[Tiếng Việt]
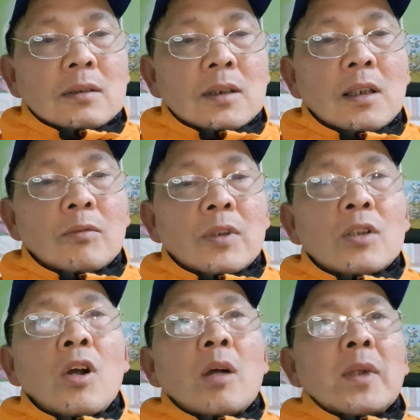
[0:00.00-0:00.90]
cái công việc
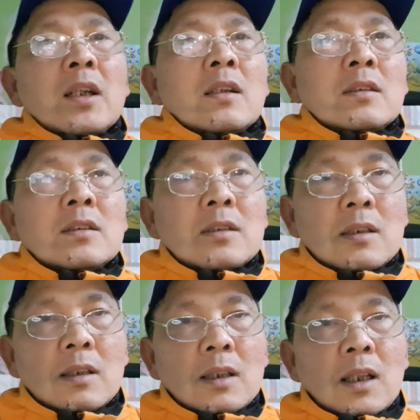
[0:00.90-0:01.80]
của họ bị ảnh hưởng cho
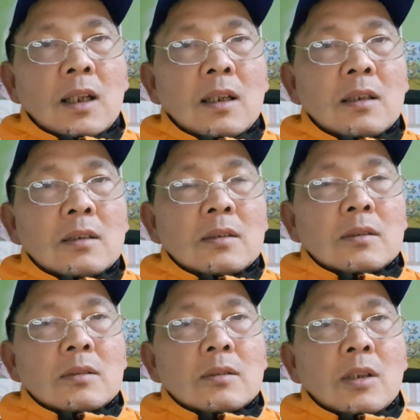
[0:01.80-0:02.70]
nên là
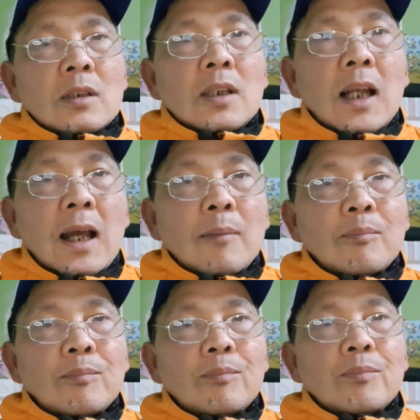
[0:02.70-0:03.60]
họ đi làm
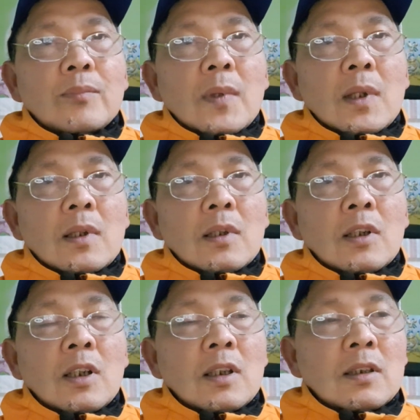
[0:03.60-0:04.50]

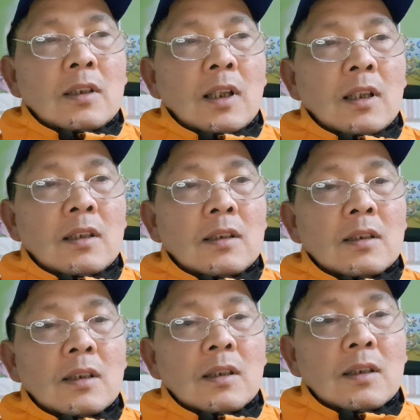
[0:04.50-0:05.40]
họ để uh,
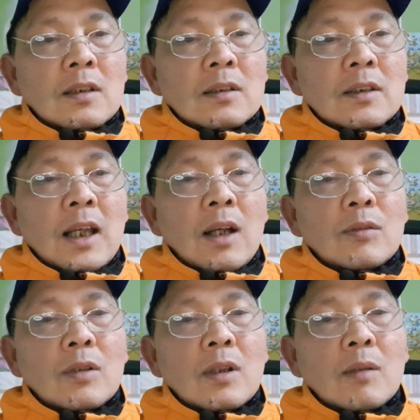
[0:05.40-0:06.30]
ờ, cháu
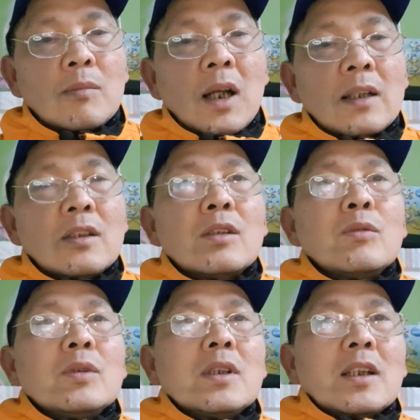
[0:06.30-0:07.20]
cho ông bà gì đó
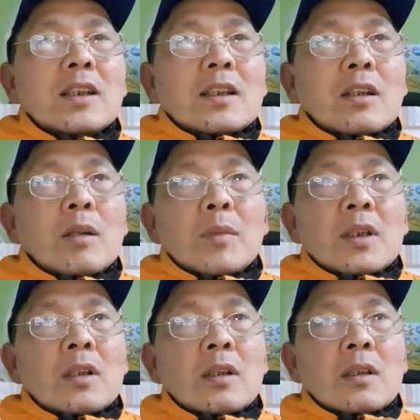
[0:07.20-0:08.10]
nuôi cái đó
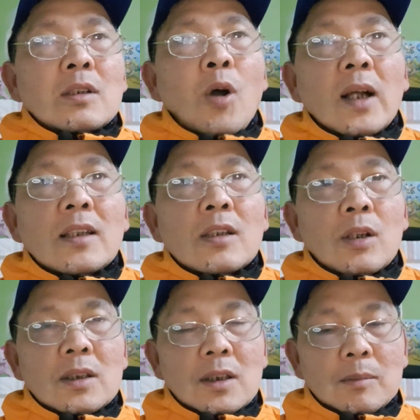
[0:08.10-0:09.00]
mình ờ, đoán vậy
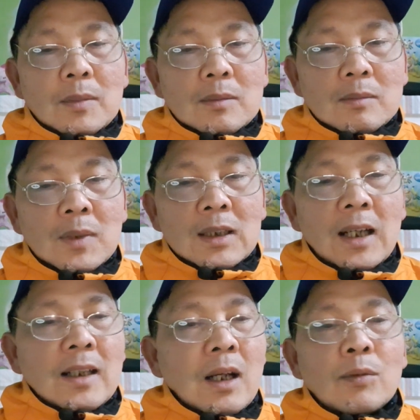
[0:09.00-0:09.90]
thôi chứ mình
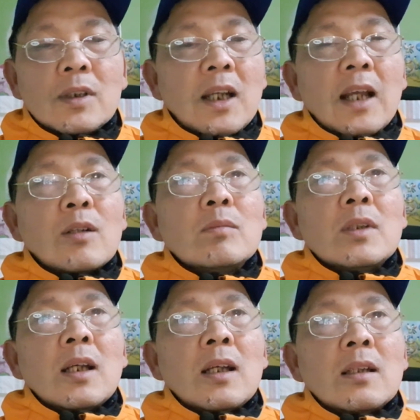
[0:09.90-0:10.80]
thấy hầu như ai cũng
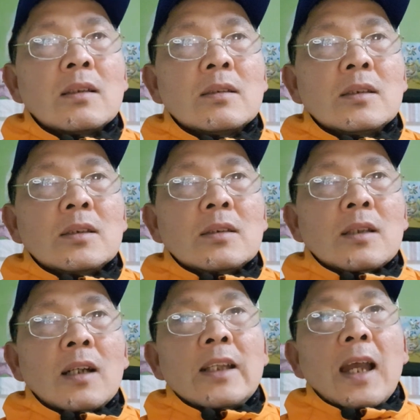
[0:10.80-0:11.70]
là
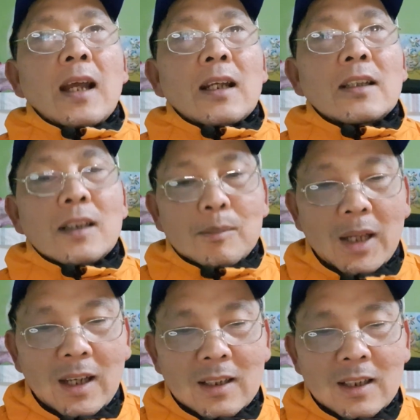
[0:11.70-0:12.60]
ở nhà lãnh thường
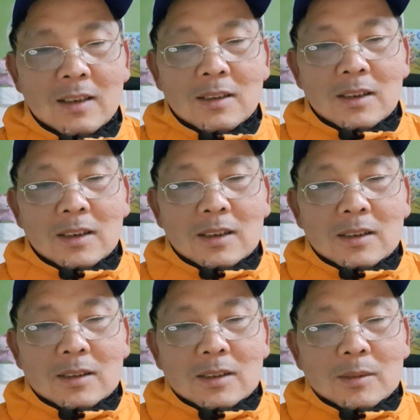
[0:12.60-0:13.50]
mẹ ha
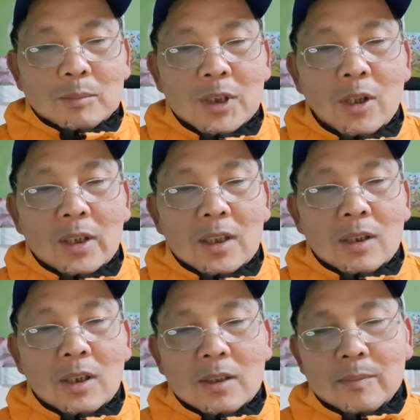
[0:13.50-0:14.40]
mình đoán vậy
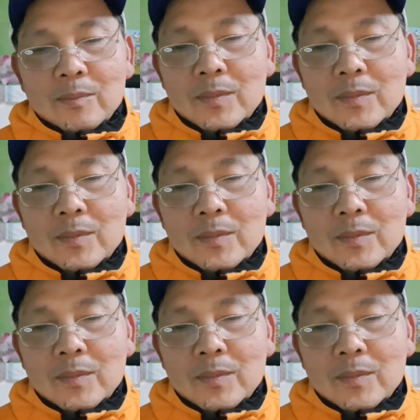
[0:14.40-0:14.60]
thôi